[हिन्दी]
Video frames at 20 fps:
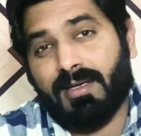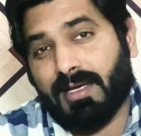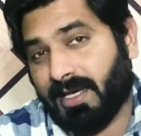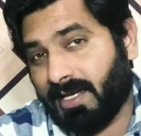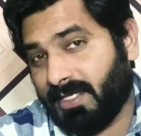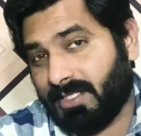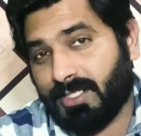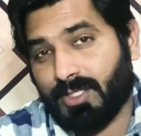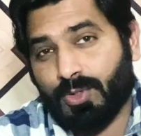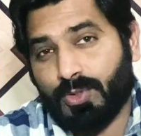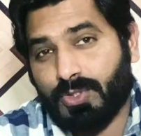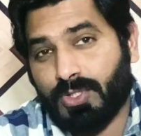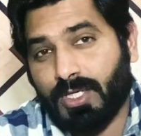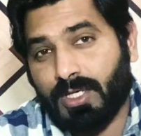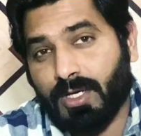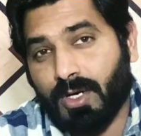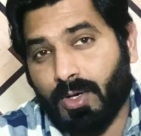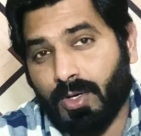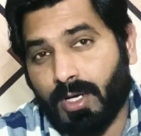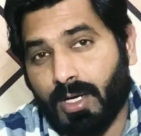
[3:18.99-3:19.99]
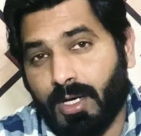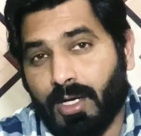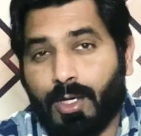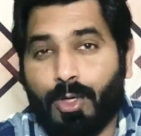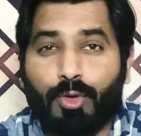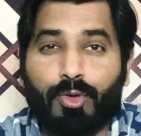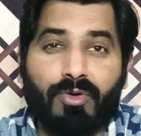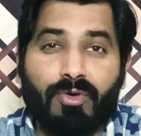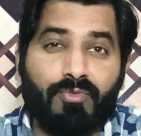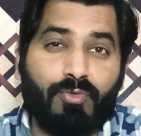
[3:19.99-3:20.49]
कहीं से तो सीखा होगा
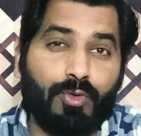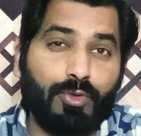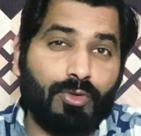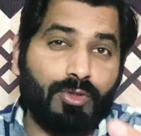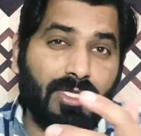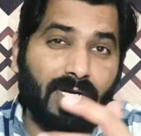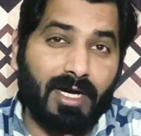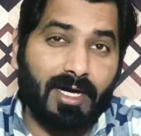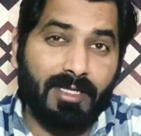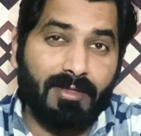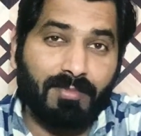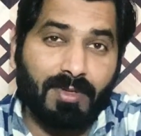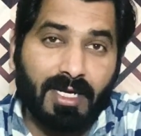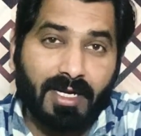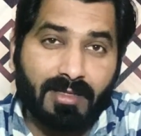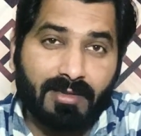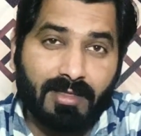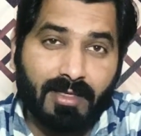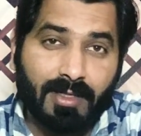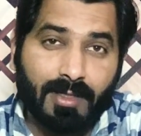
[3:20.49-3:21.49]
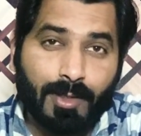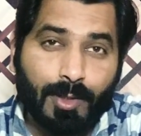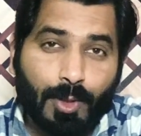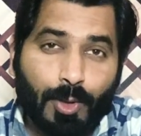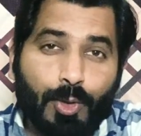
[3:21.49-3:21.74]
क्योंकि वो तो देहात में रहते हैं